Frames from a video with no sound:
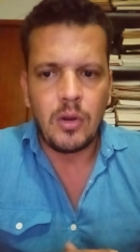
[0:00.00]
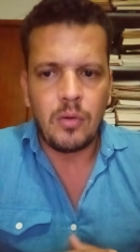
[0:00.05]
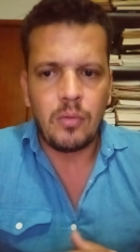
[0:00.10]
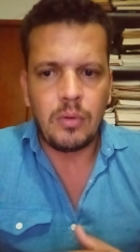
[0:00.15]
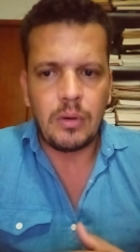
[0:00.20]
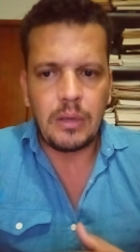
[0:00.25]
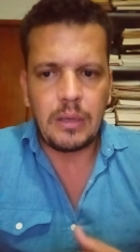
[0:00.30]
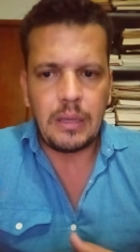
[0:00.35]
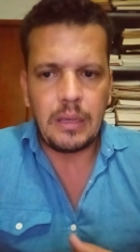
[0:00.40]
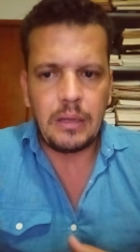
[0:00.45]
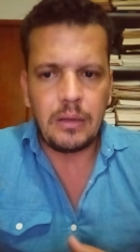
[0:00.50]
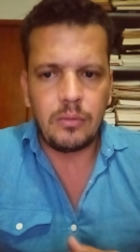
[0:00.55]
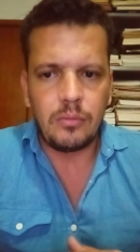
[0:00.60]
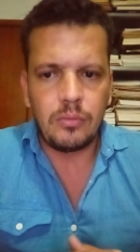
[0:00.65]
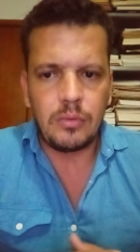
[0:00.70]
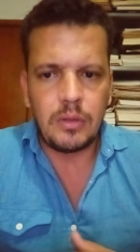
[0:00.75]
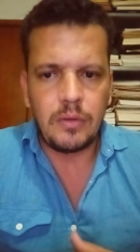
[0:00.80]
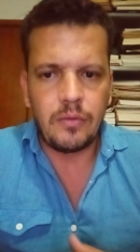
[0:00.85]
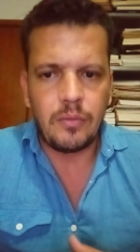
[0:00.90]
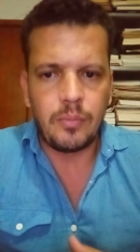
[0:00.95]
ou a quem não
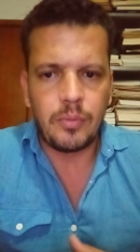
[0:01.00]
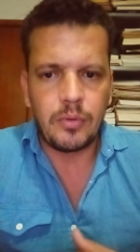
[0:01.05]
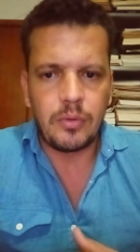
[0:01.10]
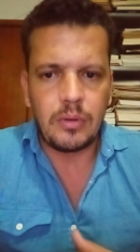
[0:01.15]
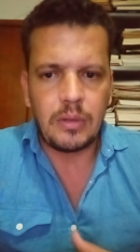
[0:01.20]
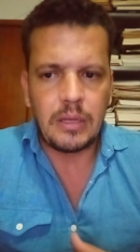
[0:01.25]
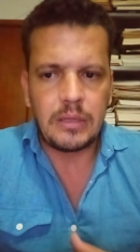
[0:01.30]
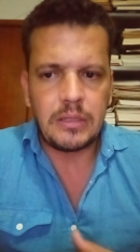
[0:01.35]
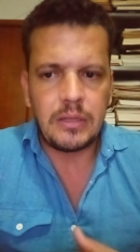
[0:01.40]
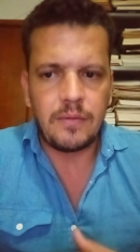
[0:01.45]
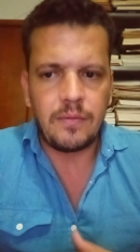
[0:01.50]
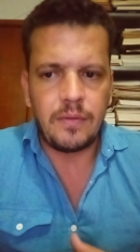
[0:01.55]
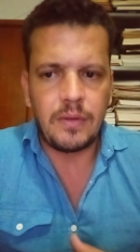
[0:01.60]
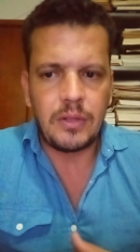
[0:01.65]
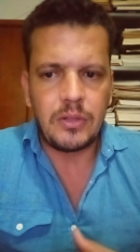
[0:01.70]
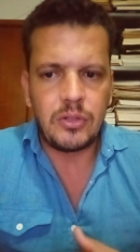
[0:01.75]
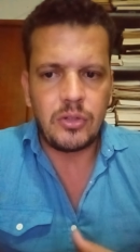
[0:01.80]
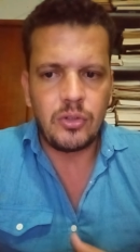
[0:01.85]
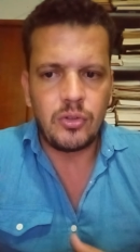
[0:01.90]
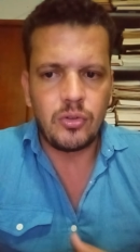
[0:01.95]
teve oportunidade de
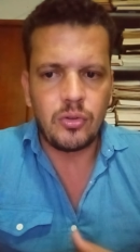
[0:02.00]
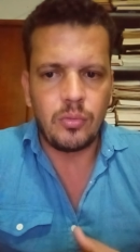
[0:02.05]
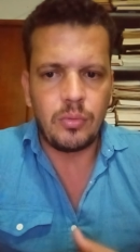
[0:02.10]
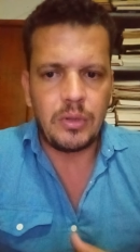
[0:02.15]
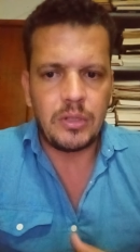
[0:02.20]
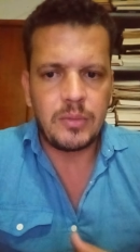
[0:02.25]
refletir sobre